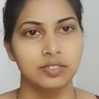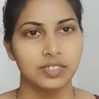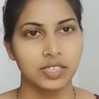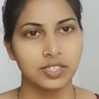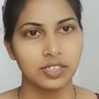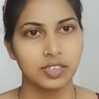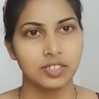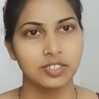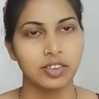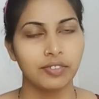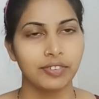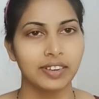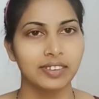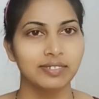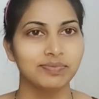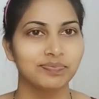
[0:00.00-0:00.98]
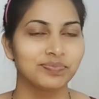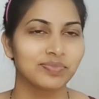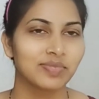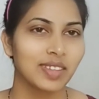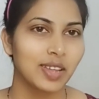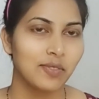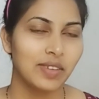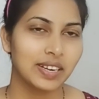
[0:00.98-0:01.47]
जय श्री कृष्णा फ्रेंड
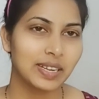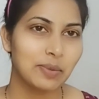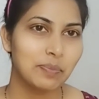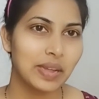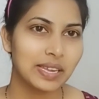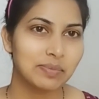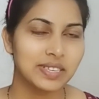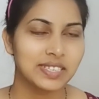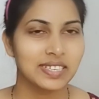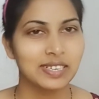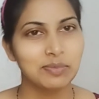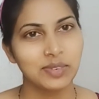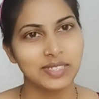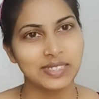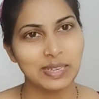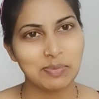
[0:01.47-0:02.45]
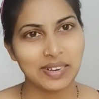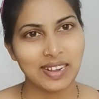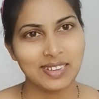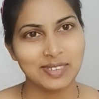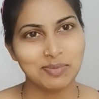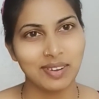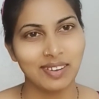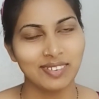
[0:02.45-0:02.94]
वेलकम बैक माई चैनल नीता
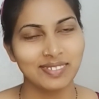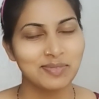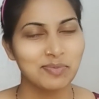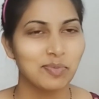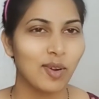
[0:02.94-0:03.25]
प्रकाश ब्लॉग